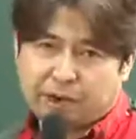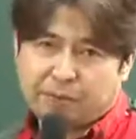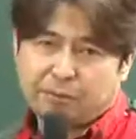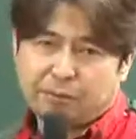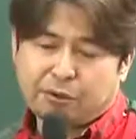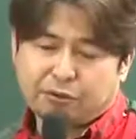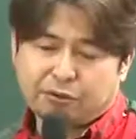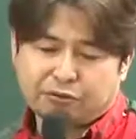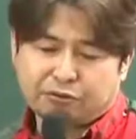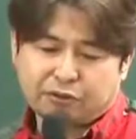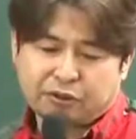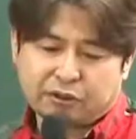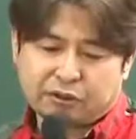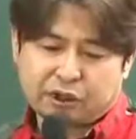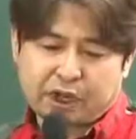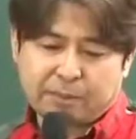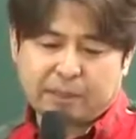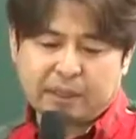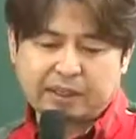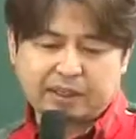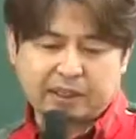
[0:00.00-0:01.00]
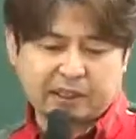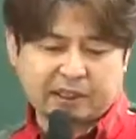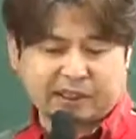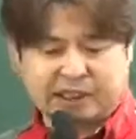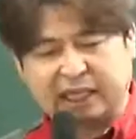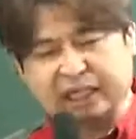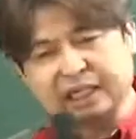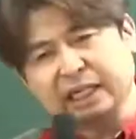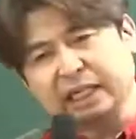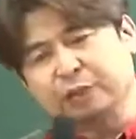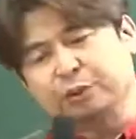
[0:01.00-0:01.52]
한번 구성을 해봤어요.
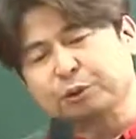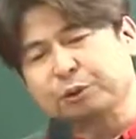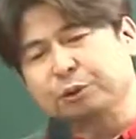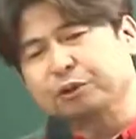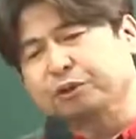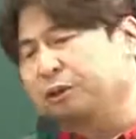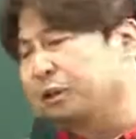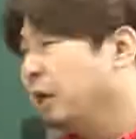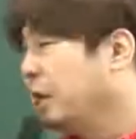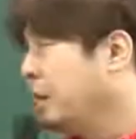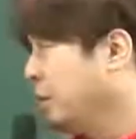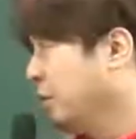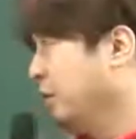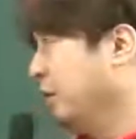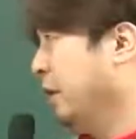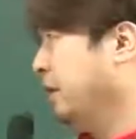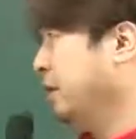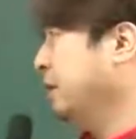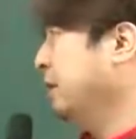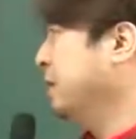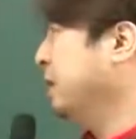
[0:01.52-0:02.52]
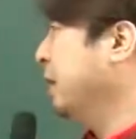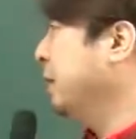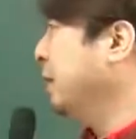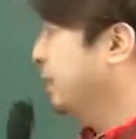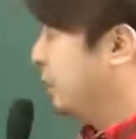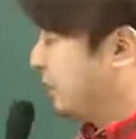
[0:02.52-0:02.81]
그게 제일 좋을 것 같다는 생각이